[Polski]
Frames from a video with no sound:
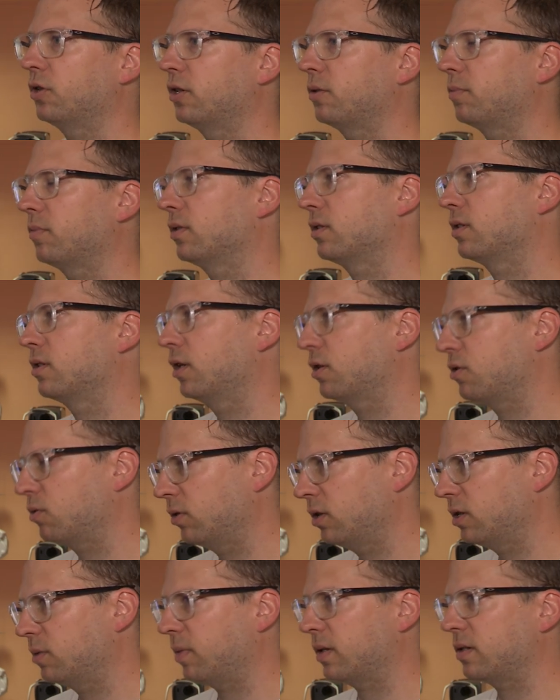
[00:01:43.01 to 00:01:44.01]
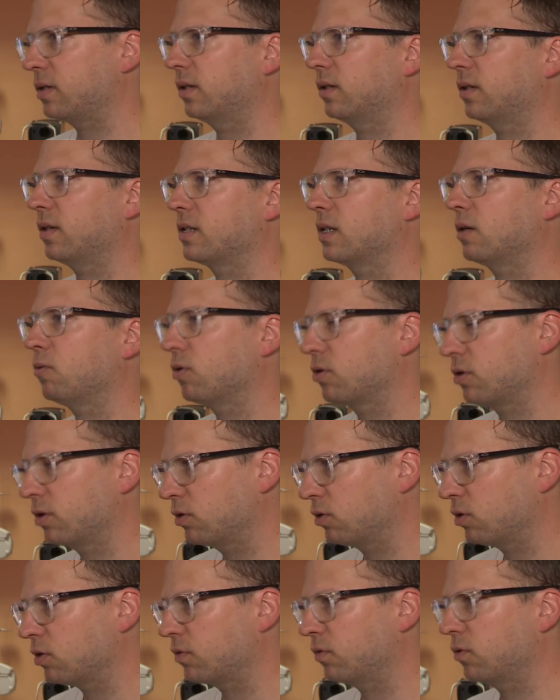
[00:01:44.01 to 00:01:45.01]
musieliśmy znieczulić pacjenta,
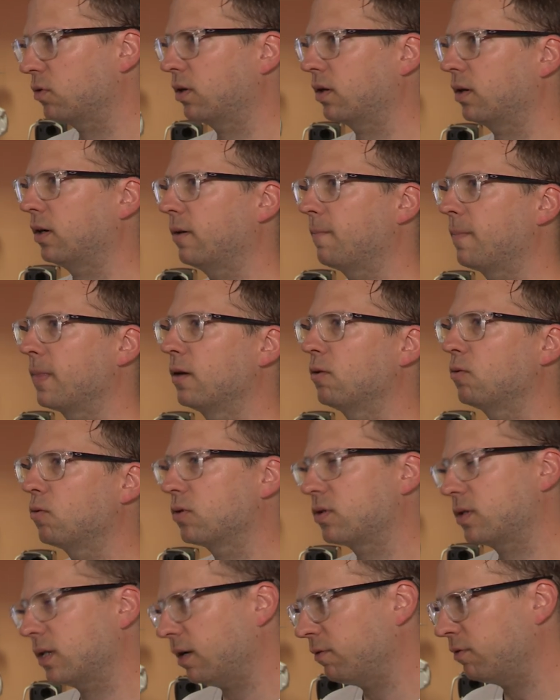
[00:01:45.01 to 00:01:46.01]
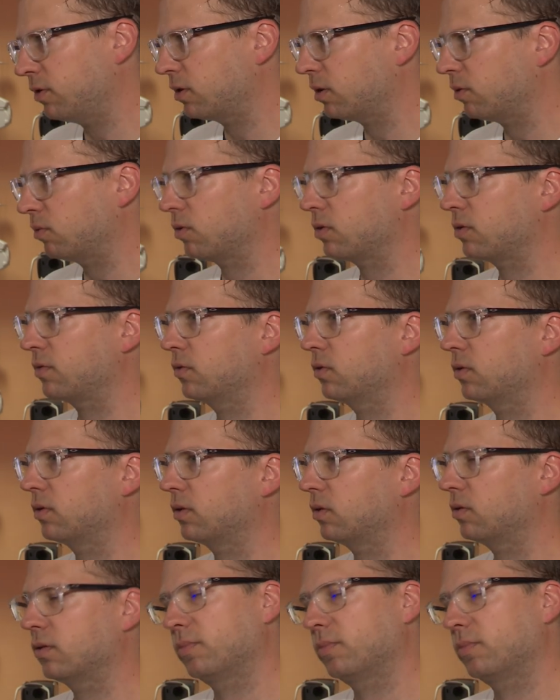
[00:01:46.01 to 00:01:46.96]
założyć rozwórkę, ustawić tą rozwórkę,